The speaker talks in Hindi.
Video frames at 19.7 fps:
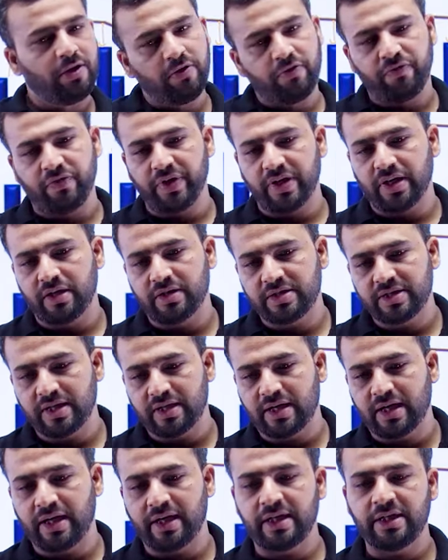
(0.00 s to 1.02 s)
फिर
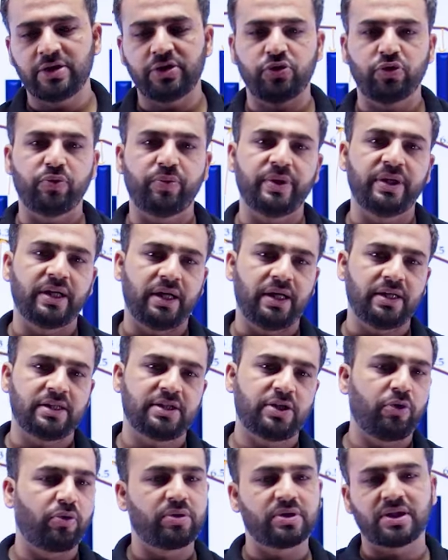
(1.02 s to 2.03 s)
सरकारें जो भी आएँ
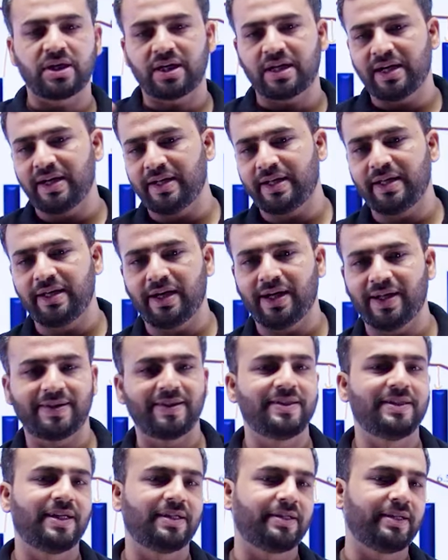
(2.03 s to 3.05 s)
क्योंकि सरकारें
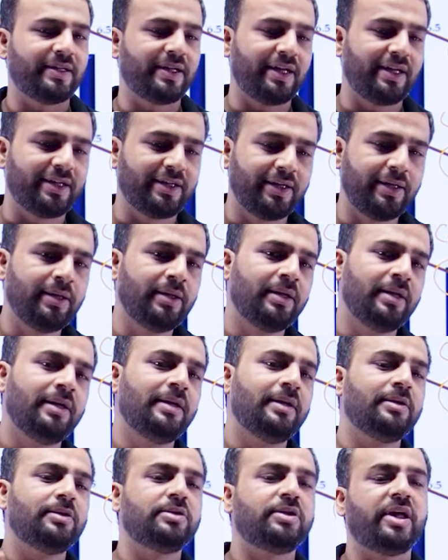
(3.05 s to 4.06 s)
आती जाती रहेंगी
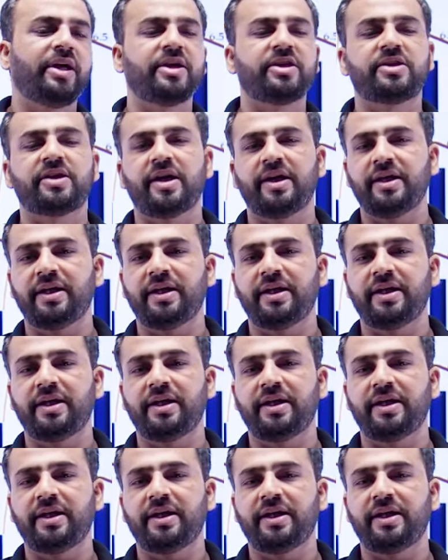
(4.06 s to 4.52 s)
देश यही